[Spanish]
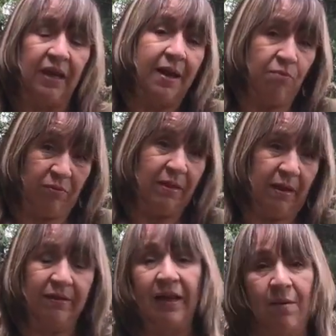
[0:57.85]
digamos,
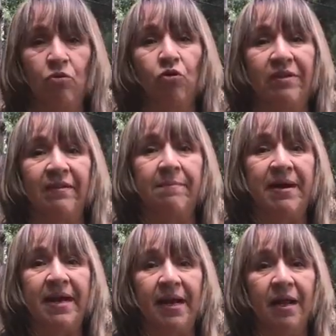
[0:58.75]
digámoslo de esa
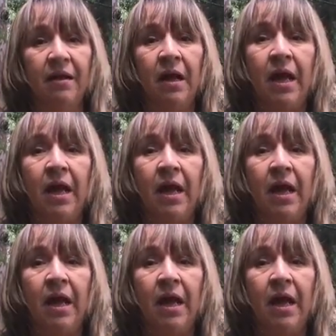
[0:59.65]
manera,